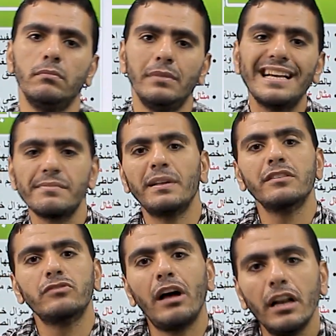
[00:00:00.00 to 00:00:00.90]
لازم
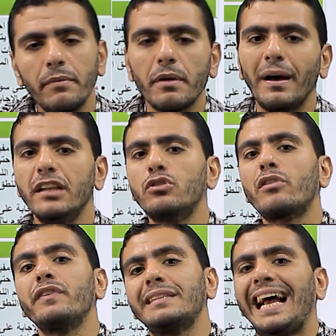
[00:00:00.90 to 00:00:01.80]
الطالب يبقى ليه دور
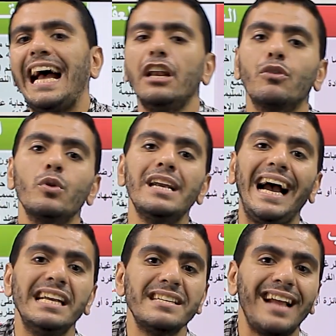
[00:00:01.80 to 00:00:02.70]
في التعلم واللي
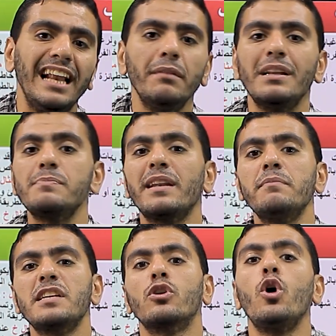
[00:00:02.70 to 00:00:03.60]
عايز يتعلم لازم
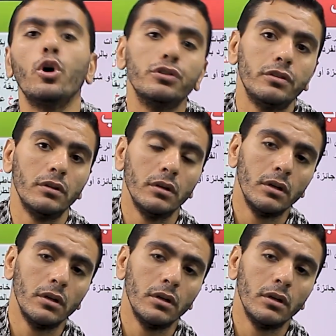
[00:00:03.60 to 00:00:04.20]
يبذل جهد